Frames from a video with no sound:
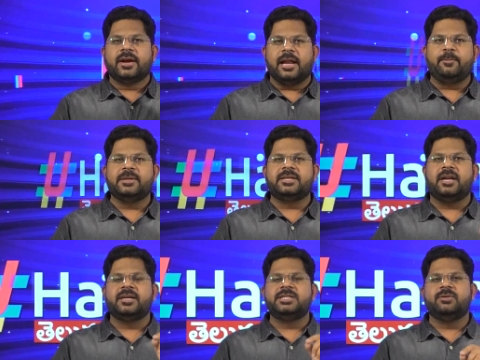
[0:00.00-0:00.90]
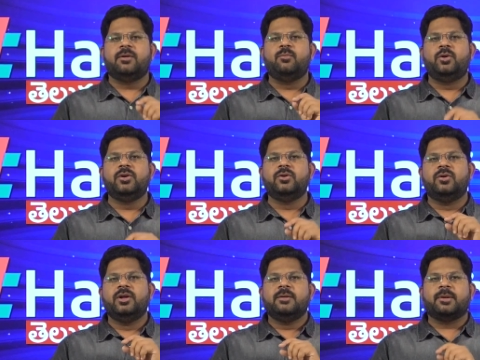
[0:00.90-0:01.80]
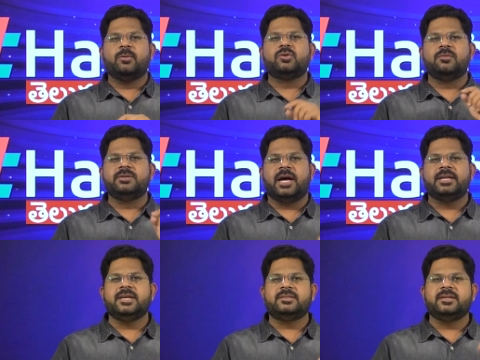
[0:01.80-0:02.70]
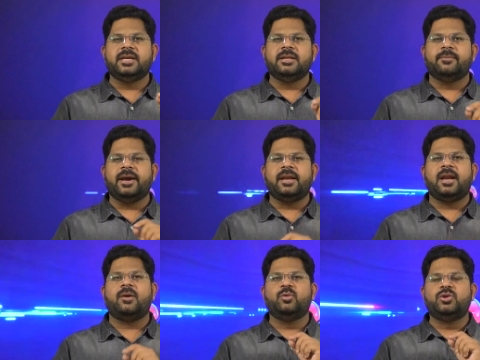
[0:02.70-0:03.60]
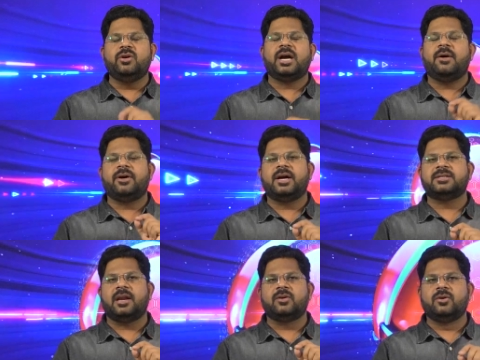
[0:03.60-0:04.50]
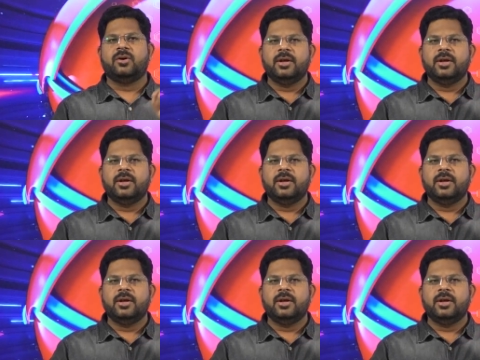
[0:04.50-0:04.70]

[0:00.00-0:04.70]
కల్పించడానికి జీవో మూడును ప్రభుత్వం జారీ చేసింది ఇది మహిళల ఉద్యోగ అవకాశాలకు